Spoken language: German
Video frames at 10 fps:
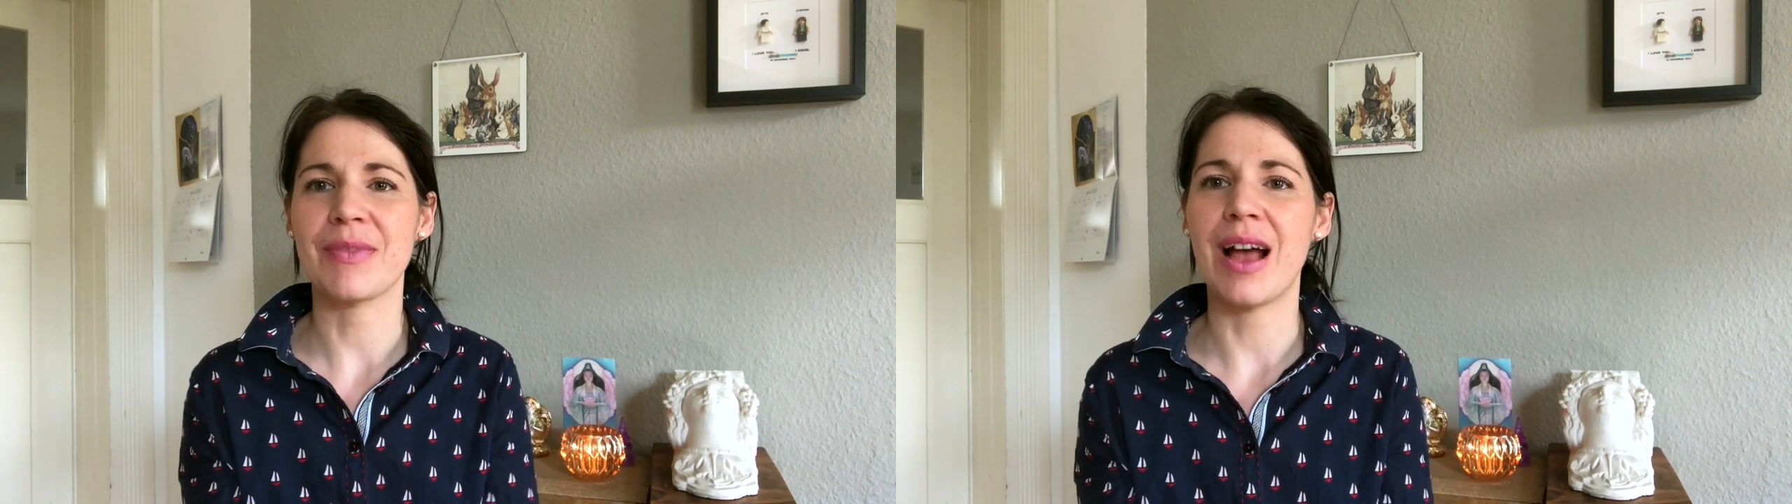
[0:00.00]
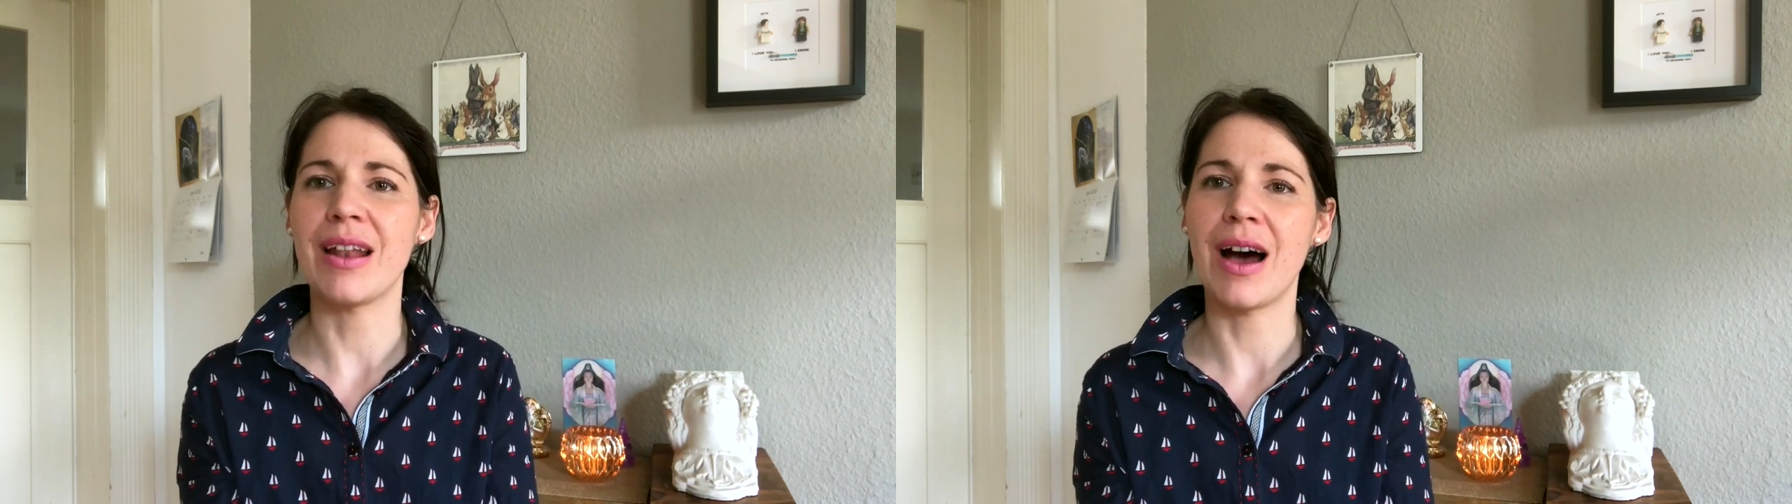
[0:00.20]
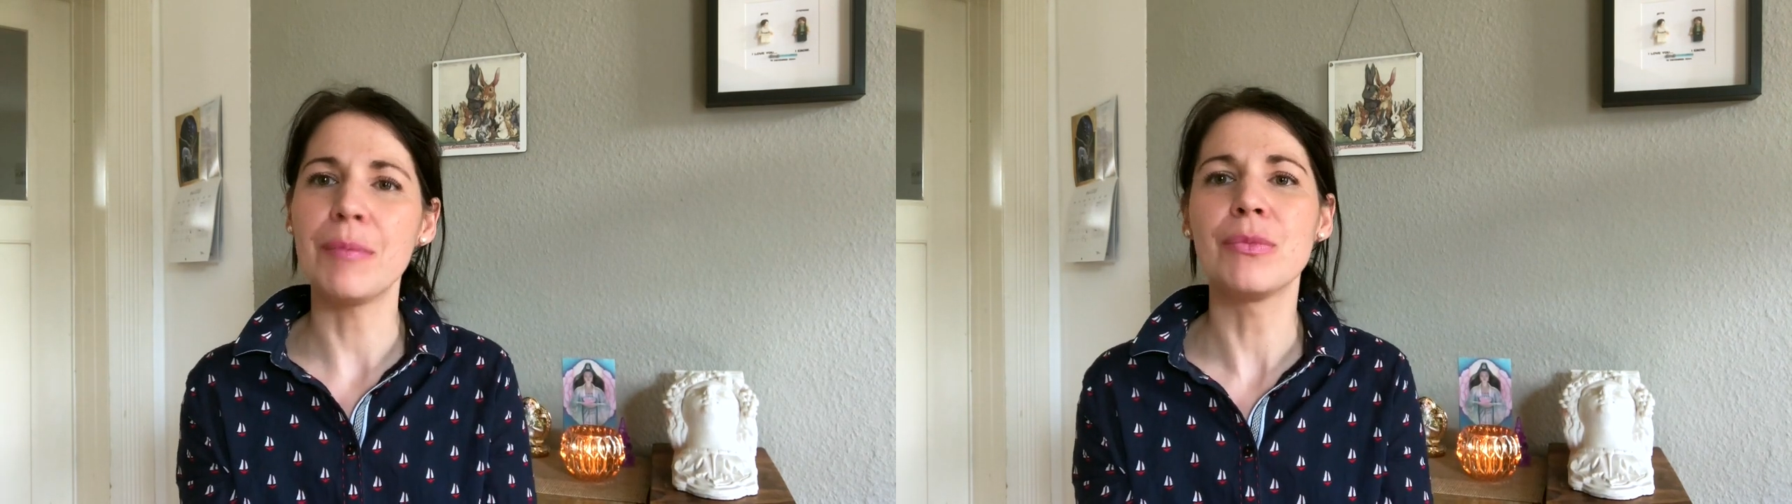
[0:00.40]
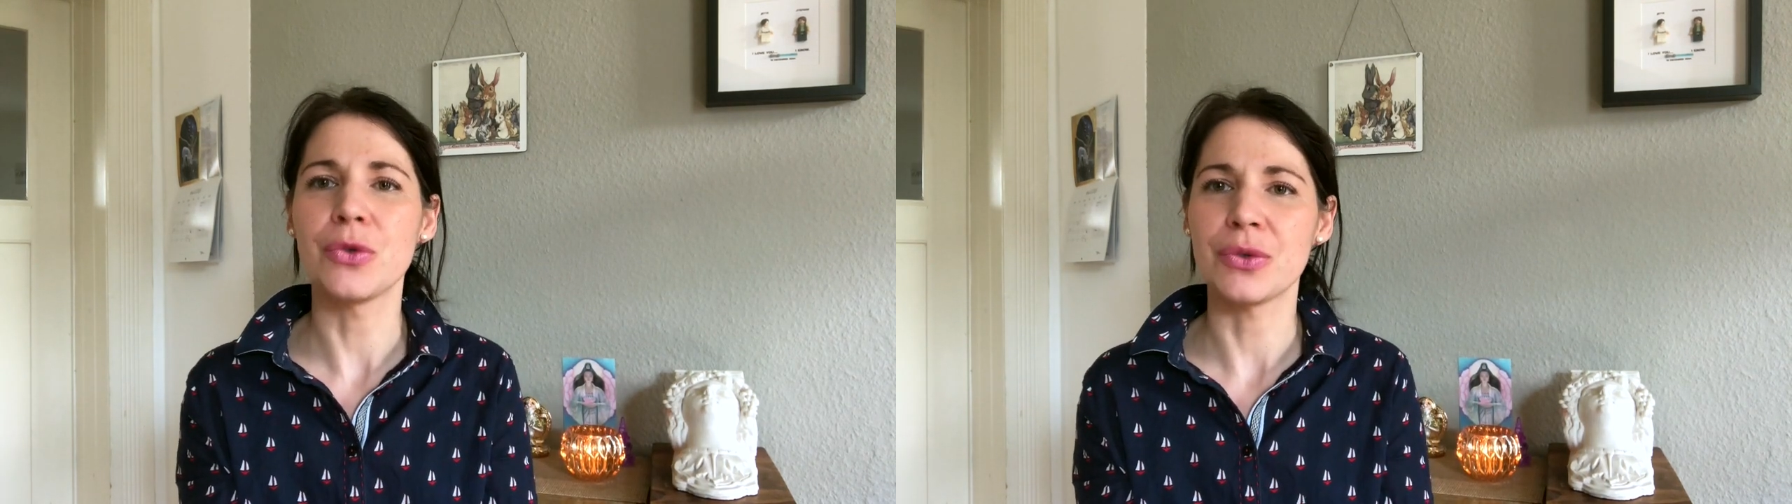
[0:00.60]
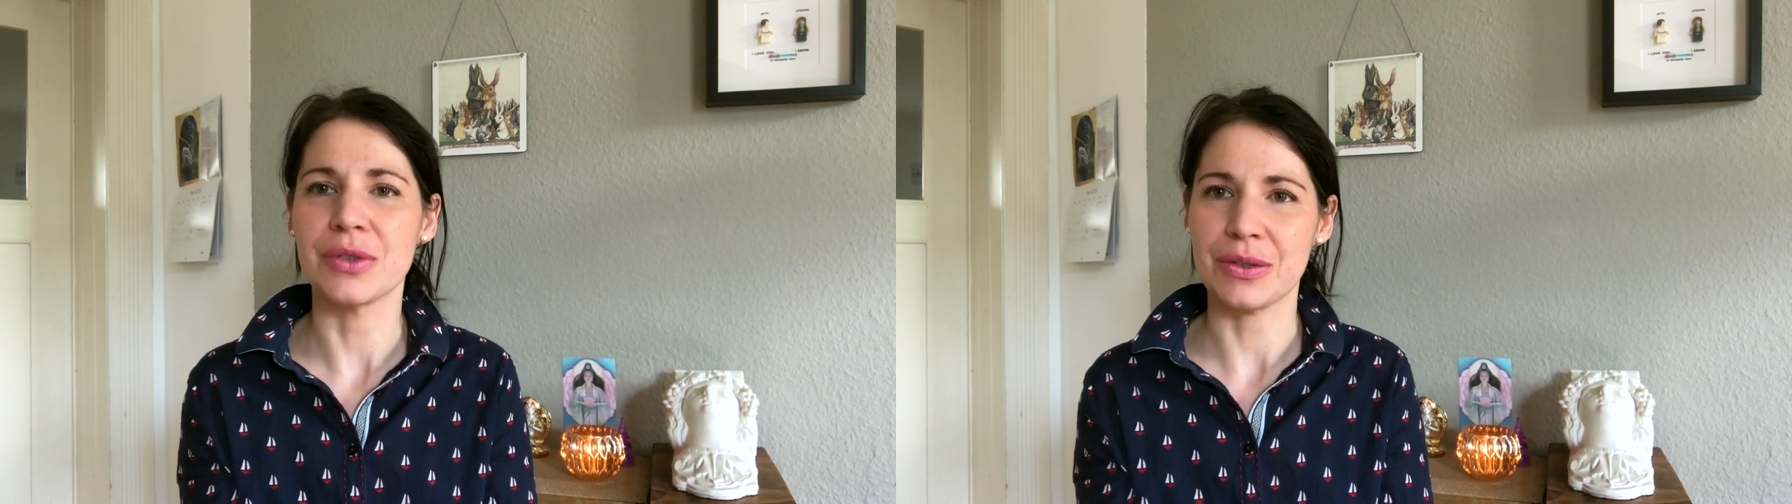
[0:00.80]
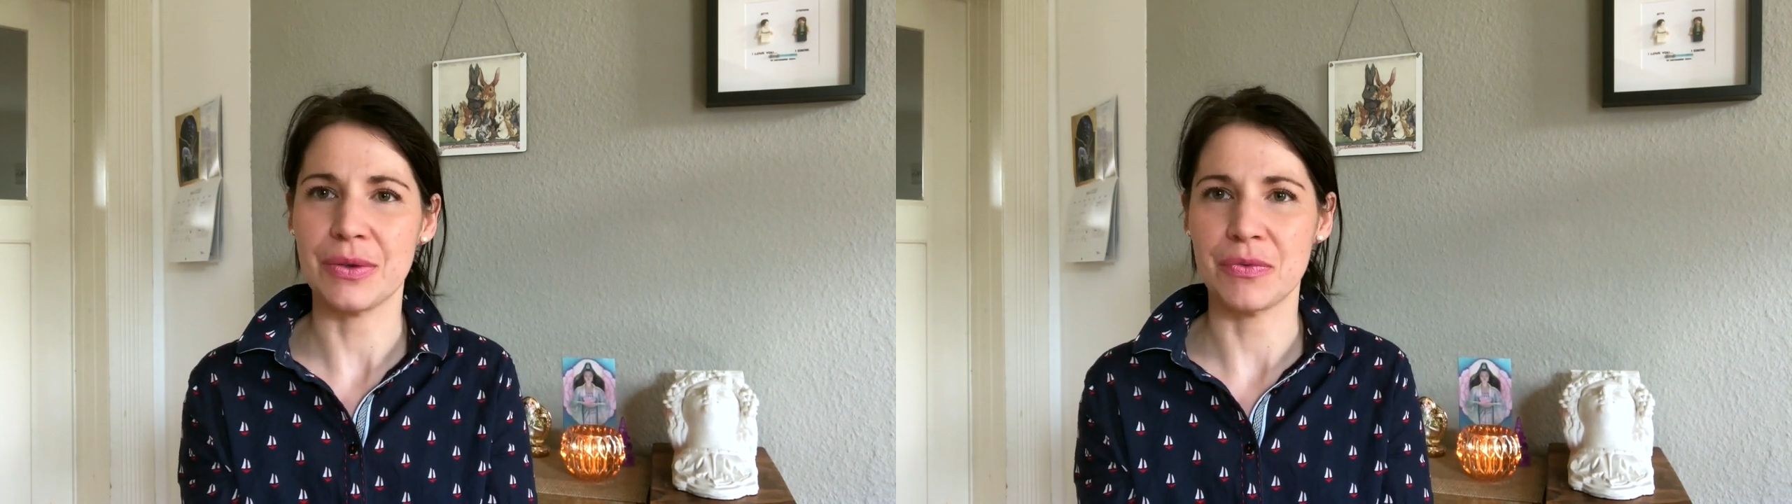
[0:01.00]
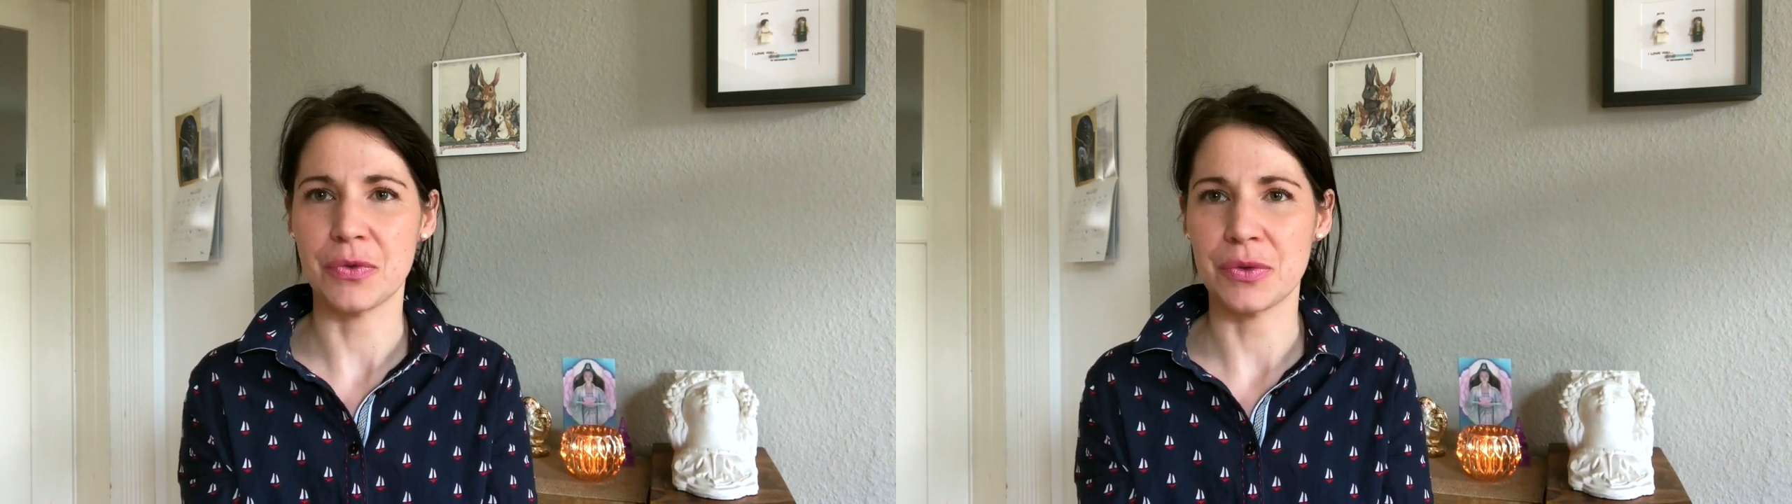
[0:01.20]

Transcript: Alarmmodus irgendwo